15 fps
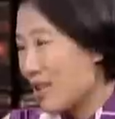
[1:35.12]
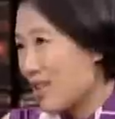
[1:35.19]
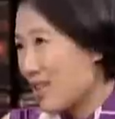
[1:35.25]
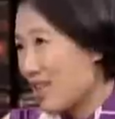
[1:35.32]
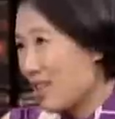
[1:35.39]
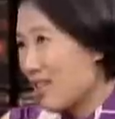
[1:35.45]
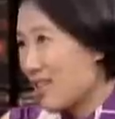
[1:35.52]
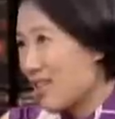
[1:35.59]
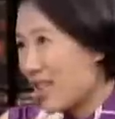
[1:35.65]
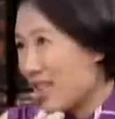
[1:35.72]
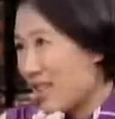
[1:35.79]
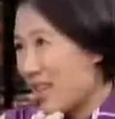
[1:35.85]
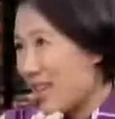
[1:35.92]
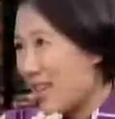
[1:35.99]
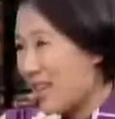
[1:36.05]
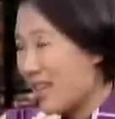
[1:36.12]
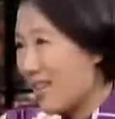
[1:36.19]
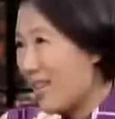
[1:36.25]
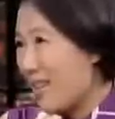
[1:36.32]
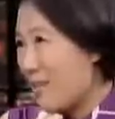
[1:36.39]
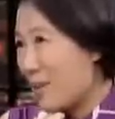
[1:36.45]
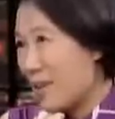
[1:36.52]
最近要上市，他在
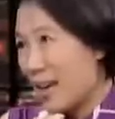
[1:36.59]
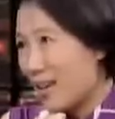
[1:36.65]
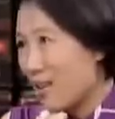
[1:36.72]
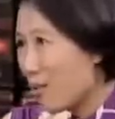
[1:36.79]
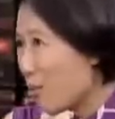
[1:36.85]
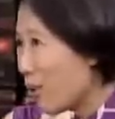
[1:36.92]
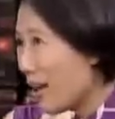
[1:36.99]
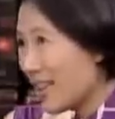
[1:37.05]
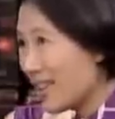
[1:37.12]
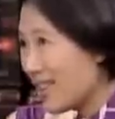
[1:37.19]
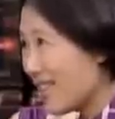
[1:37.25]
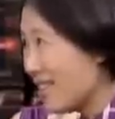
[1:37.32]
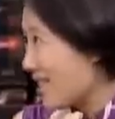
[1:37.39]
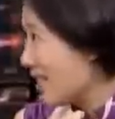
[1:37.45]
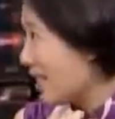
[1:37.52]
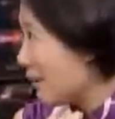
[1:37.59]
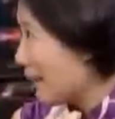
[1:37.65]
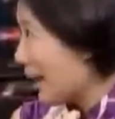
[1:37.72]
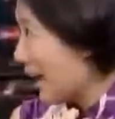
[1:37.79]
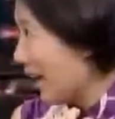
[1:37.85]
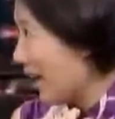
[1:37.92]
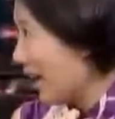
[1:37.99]
利比亚又亏了几十亿
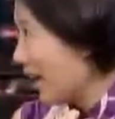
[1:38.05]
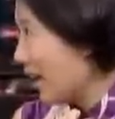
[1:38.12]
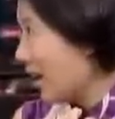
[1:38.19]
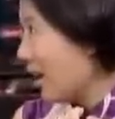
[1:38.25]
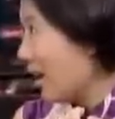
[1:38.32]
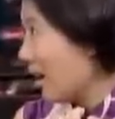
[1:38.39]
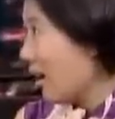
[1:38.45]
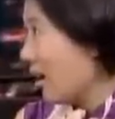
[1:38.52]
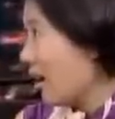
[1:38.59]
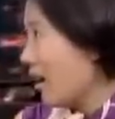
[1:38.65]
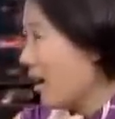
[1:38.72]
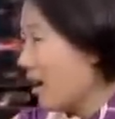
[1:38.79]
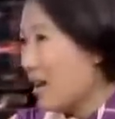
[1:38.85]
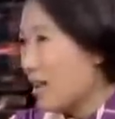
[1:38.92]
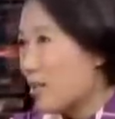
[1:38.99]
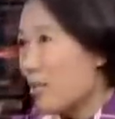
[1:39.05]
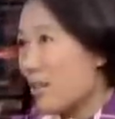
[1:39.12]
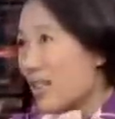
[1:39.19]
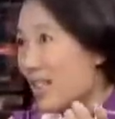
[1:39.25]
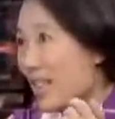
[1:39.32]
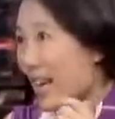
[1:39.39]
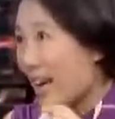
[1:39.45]
吧？哦，所
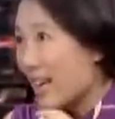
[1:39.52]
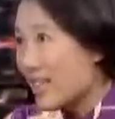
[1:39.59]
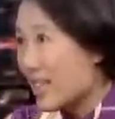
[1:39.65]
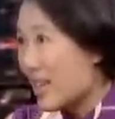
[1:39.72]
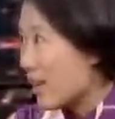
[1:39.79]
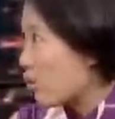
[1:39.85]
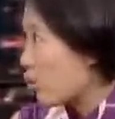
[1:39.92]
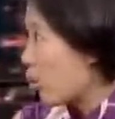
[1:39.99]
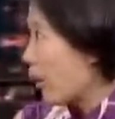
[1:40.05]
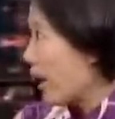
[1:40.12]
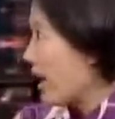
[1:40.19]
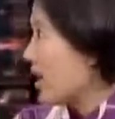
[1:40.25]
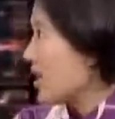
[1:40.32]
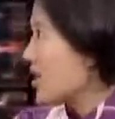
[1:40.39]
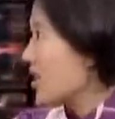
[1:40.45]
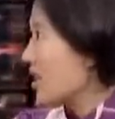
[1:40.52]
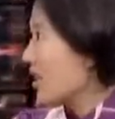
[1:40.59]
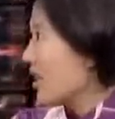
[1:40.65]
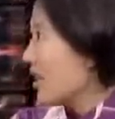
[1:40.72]
以你看一下，全是，